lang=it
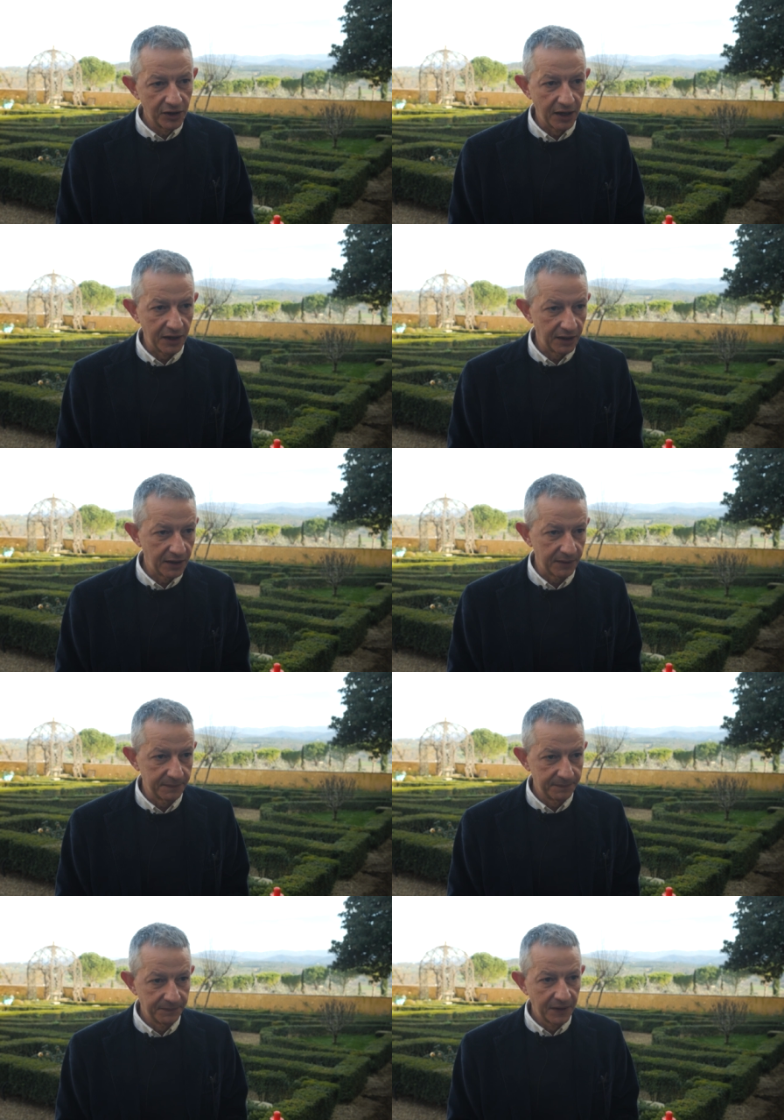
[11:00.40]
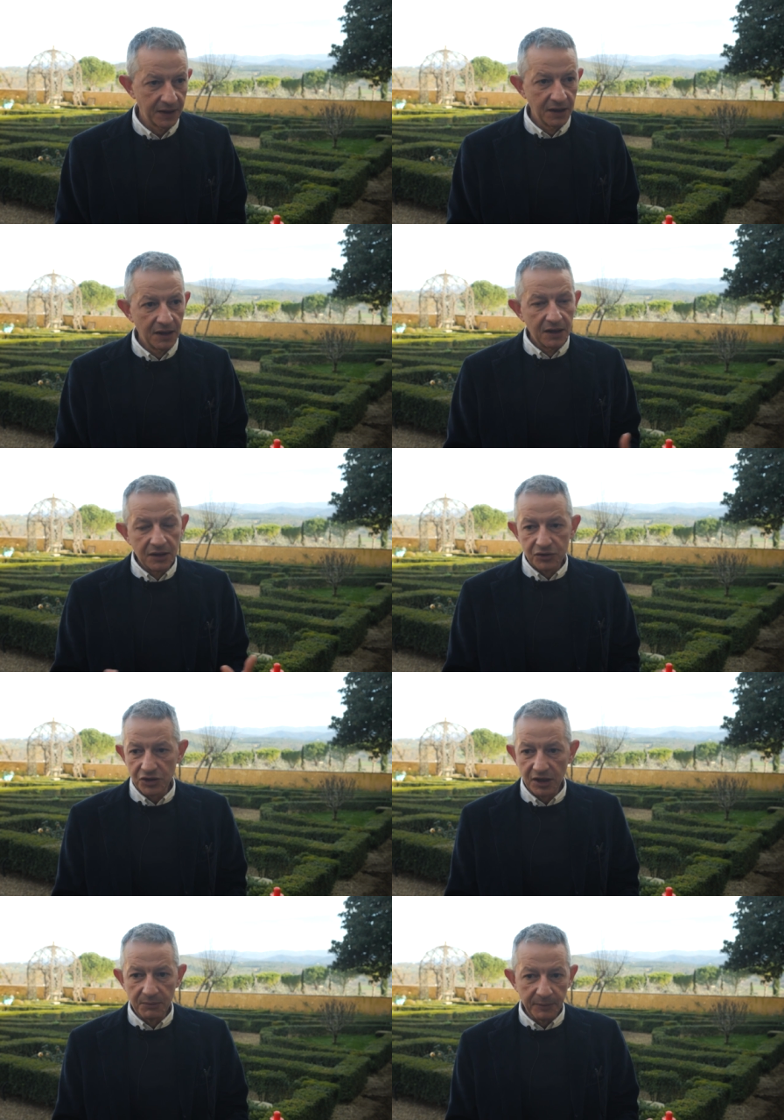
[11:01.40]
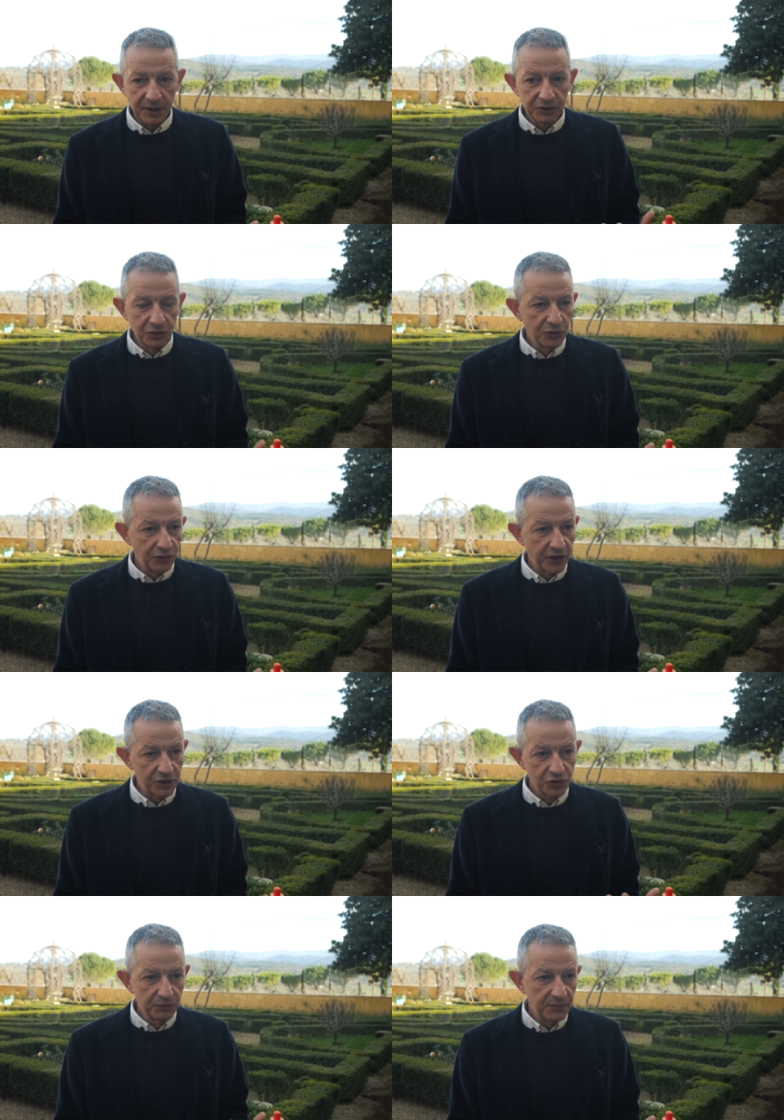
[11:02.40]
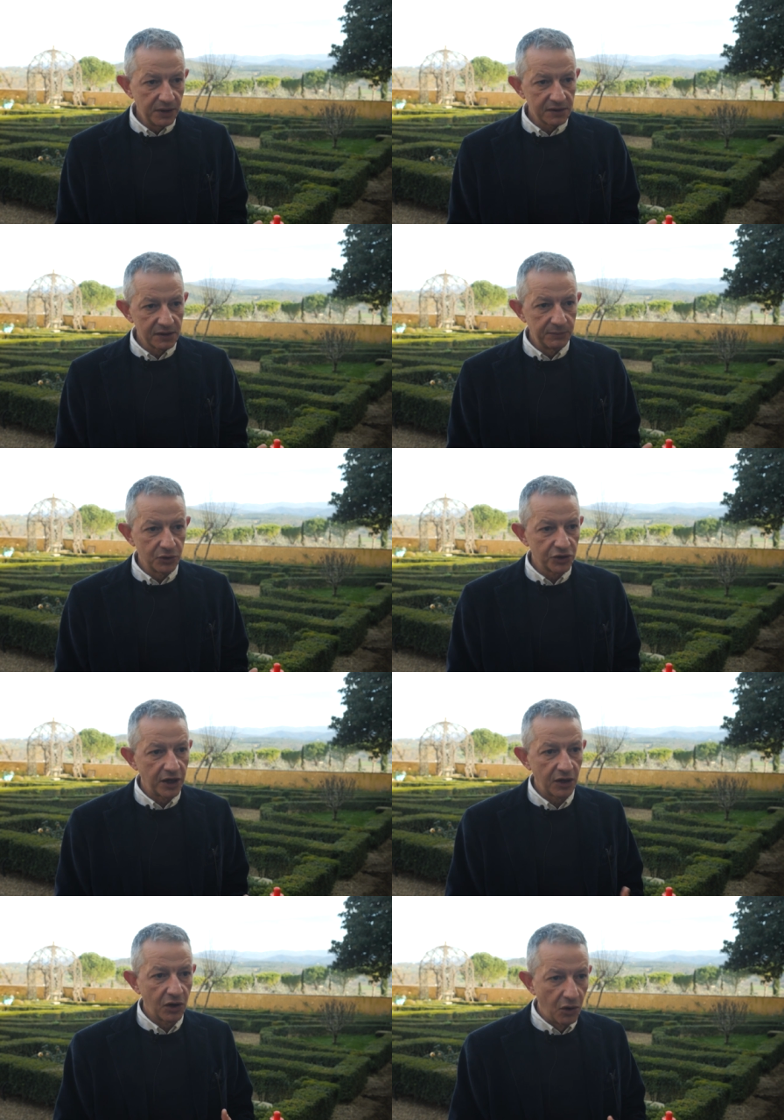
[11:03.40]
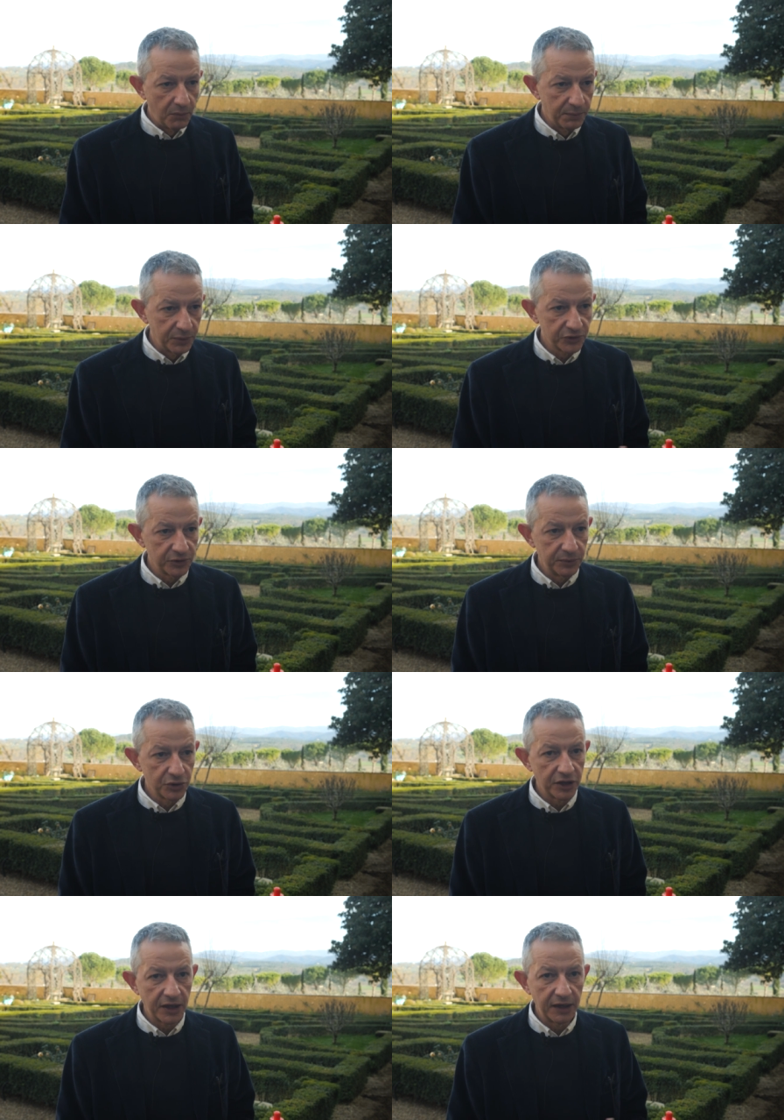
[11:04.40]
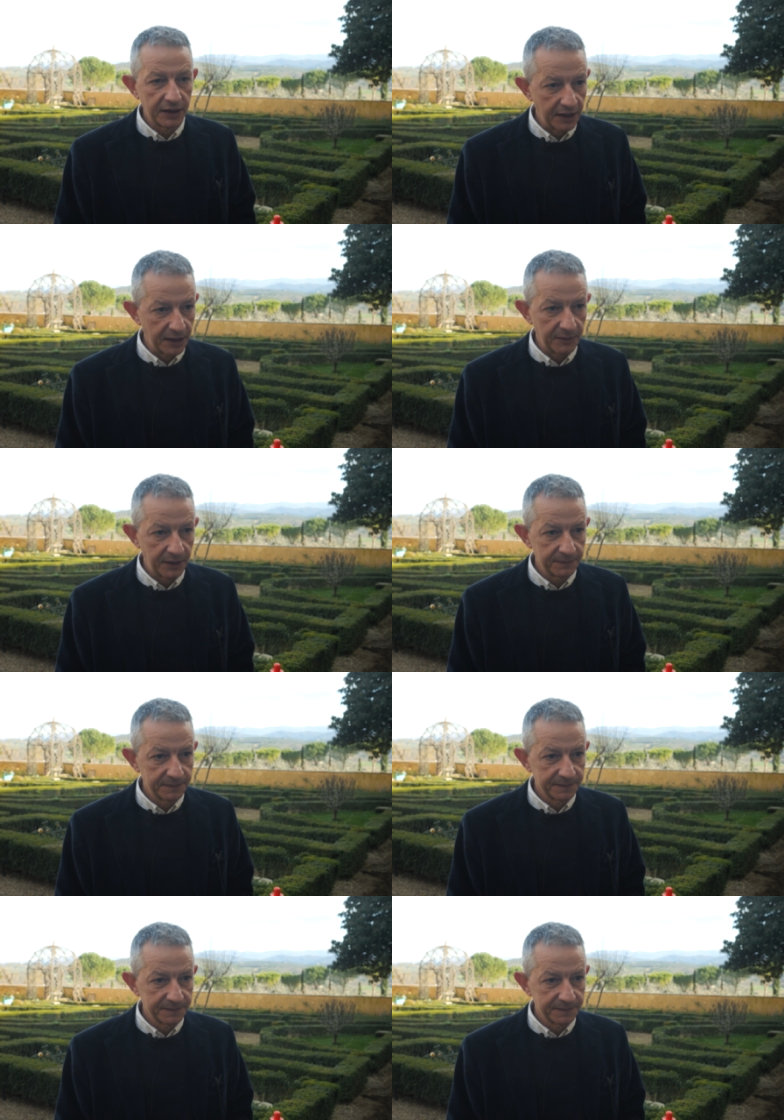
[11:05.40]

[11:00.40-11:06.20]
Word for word: organica. Cioè nel momento in cui faccio un mix biochar compost, biochar letame,